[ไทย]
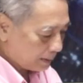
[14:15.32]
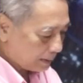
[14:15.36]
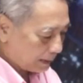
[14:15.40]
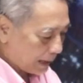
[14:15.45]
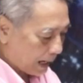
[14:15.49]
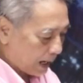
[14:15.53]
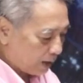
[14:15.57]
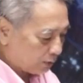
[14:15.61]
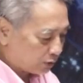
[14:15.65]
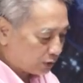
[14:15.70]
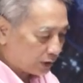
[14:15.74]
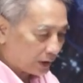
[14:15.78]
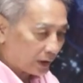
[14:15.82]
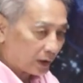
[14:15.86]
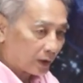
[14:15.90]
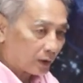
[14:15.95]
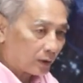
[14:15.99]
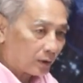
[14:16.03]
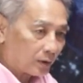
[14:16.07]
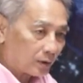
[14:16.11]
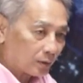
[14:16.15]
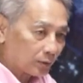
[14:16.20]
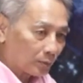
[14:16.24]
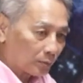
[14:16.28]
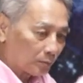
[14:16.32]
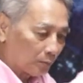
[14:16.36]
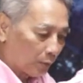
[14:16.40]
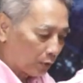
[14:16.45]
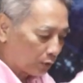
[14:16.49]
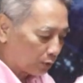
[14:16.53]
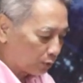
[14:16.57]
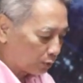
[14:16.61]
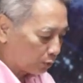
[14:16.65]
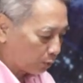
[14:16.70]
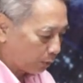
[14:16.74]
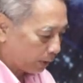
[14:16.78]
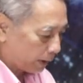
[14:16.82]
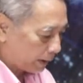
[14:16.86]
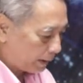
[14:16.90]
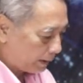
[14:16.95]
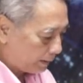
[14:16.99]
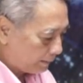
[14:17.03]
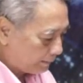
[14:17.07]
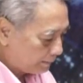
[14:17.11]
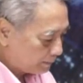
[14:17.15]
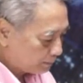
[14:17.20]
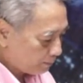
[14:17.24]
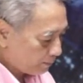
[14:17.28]
เก้าสี่บนสวย
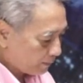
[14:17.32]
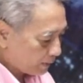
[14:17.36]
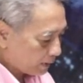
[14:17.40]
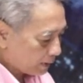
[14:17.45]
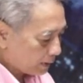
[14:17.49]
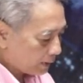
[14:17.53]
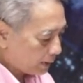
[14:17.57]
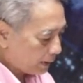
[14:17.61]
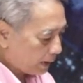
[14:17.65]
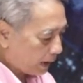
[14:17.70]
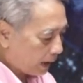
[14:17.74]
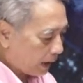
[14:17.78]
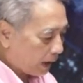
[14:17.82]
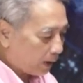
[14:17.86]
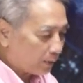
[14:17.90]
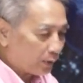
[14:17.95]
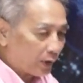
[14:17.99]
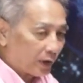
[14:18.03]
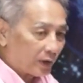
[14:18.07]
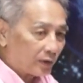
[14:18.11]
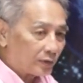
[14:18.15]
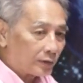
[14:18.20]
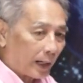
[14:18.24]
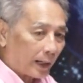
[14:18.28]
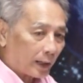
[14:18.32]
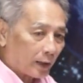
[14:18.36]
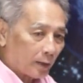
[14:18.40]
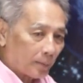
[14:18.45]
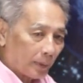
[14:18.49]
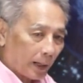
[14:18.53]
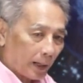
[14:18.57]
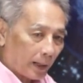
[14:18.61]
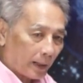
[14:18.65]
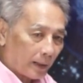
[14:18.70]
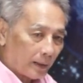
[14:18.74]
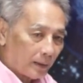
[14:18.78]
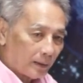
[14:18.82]
เอาหนึ่งใส่เข้าไป